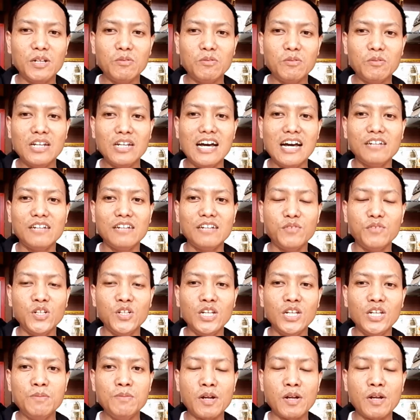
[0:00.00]
mudah-mudahan
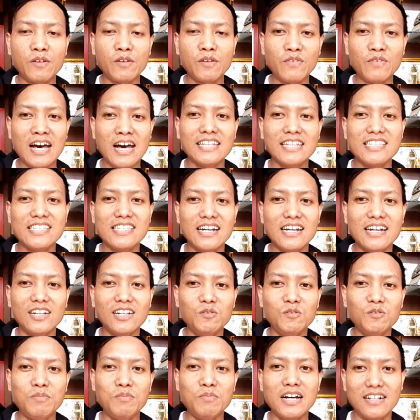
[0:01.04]
video ini bermanfaat jangan
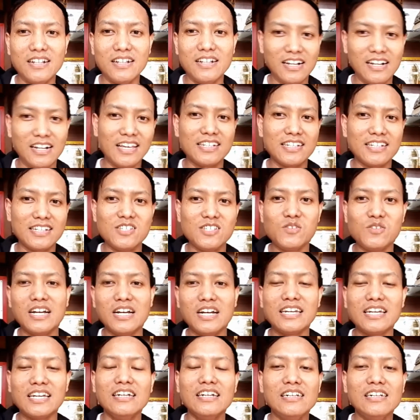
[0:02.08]
lupa like juga
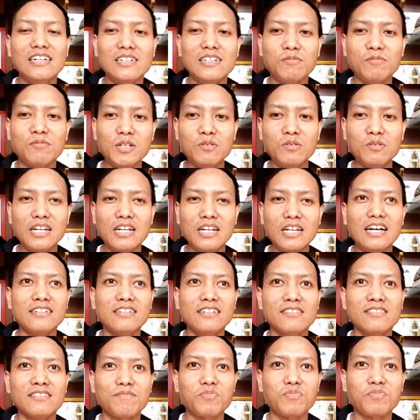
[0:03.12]
ya
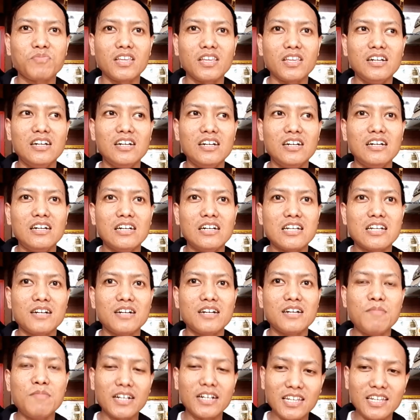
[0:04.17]
mudah-mudahan uh,
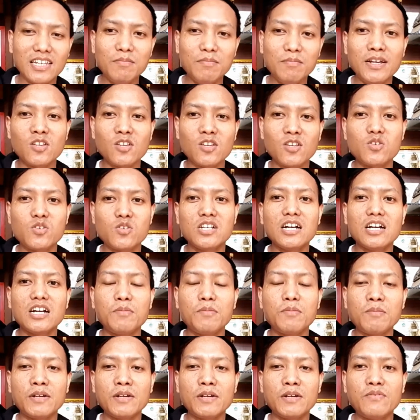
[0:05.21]
makin banyak juga
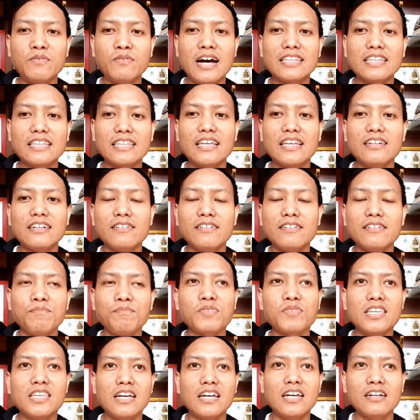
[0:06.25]
kebermanfaatan
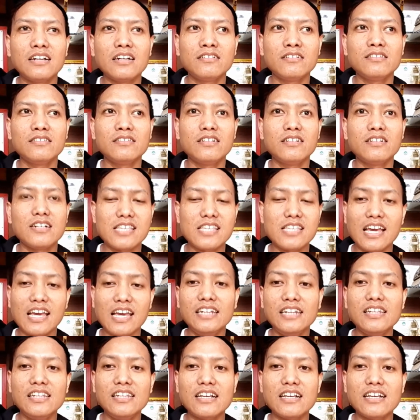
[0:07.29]
yang uh,
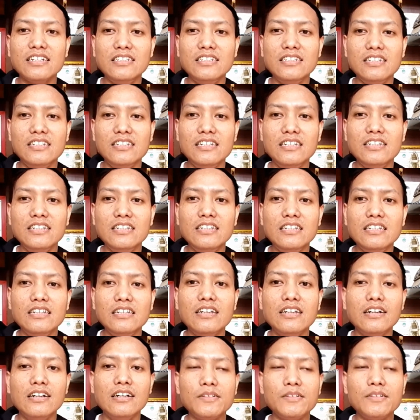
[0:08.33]
saya hadirkan di
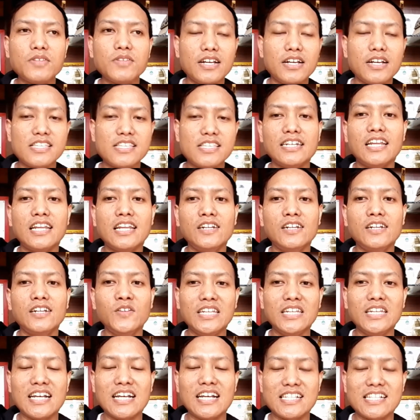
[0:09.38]
channel
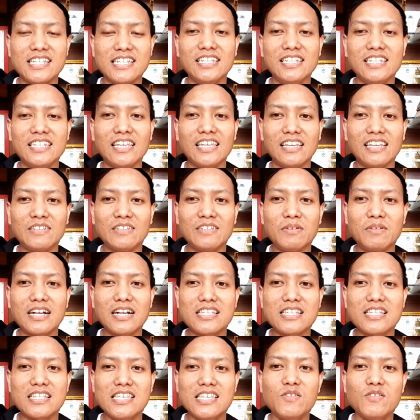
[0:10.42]
Liwi ini. Terima
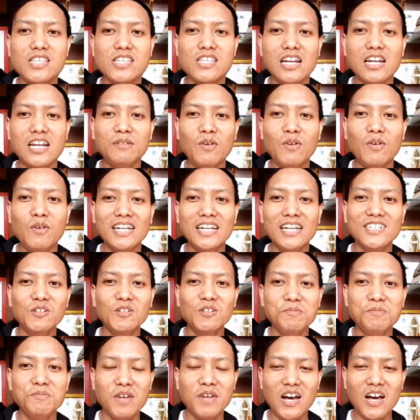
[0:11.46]
kasih.
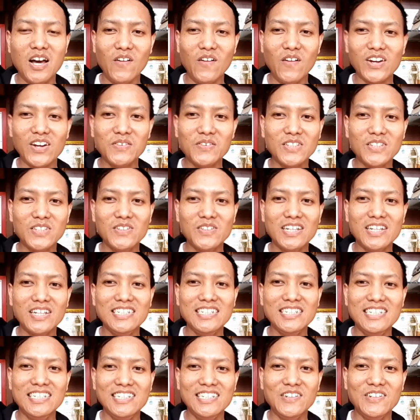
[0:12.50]
Wassalamualaikum
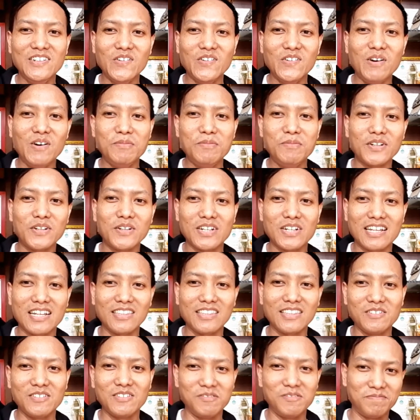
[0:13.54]
warahmatullahi
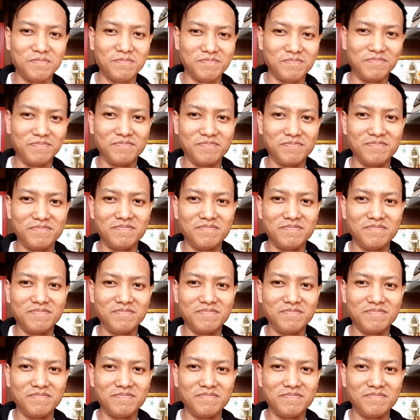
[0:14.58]
wabarakatuh.